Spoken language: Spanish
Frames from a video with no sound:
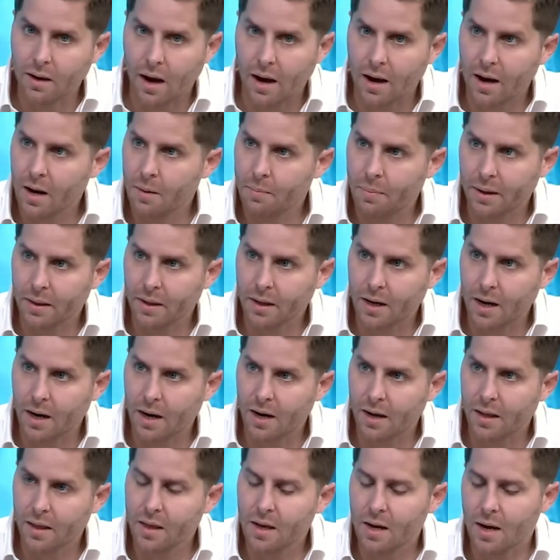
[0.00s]
ya es el pan de
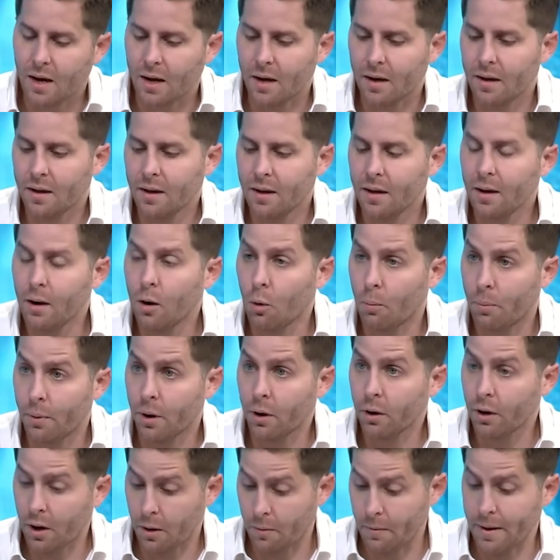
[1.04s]
cada día. Y lo
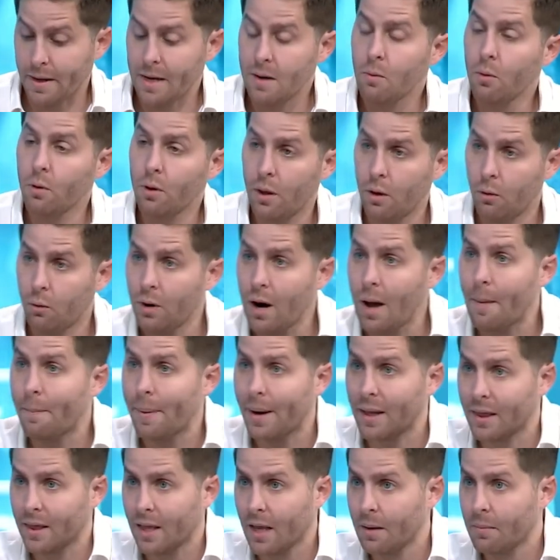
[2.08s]
peor es que venimos de una
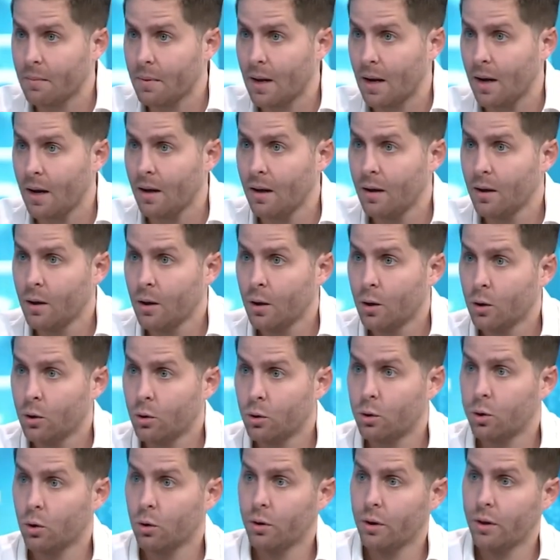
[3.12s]
pandemia
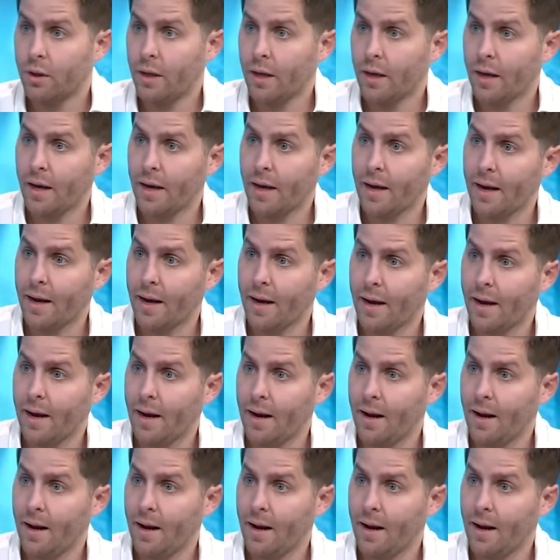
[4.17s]
donde